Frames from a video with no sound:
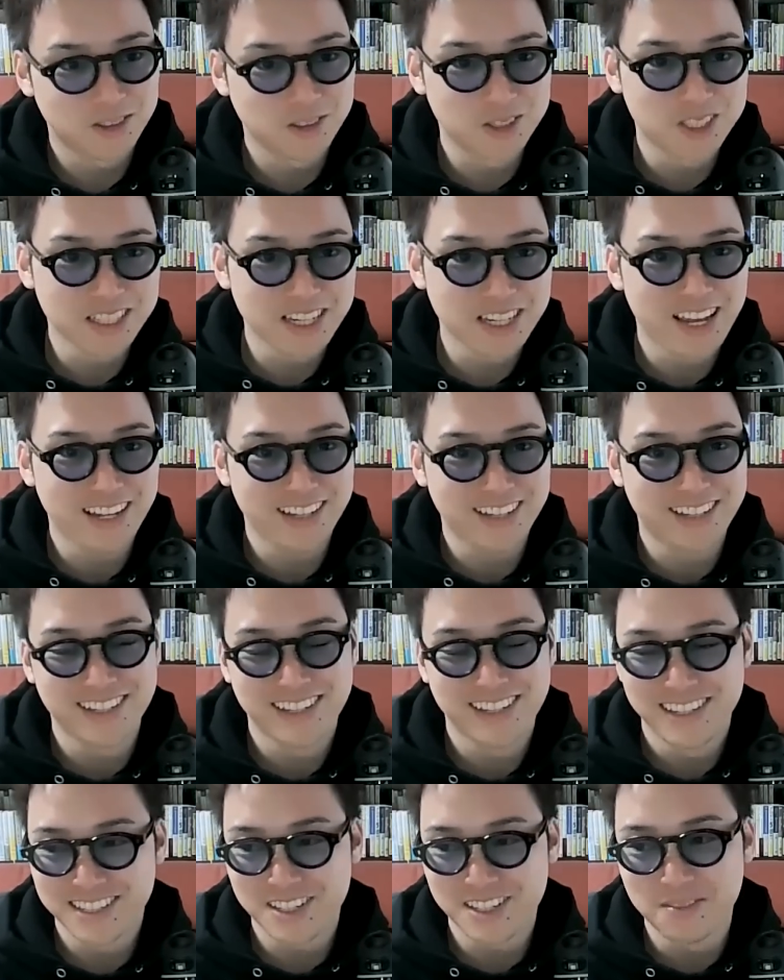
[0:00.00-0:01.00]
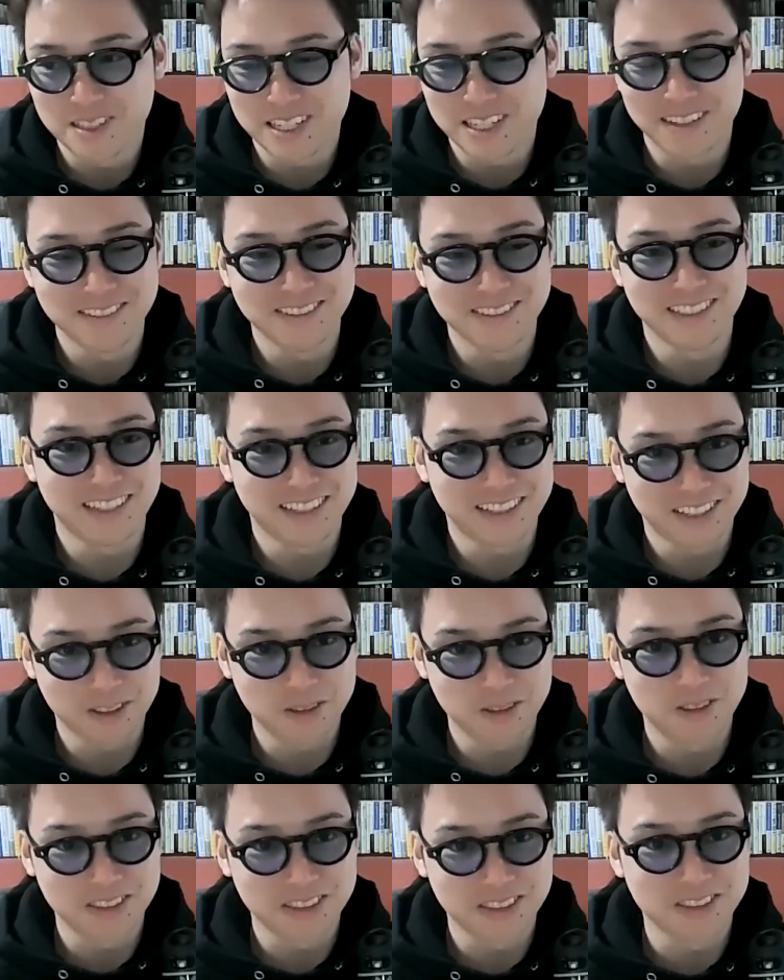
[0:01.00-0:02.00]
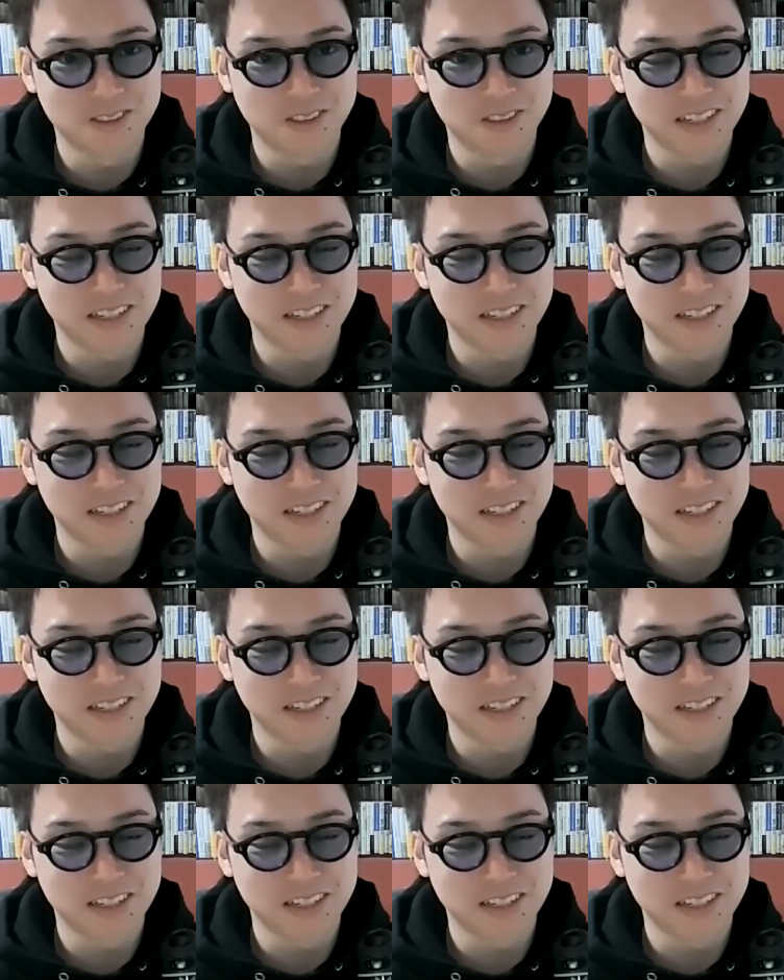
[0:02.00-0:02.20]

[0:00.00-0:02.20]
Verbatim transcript: 教えてもらうんだったら普通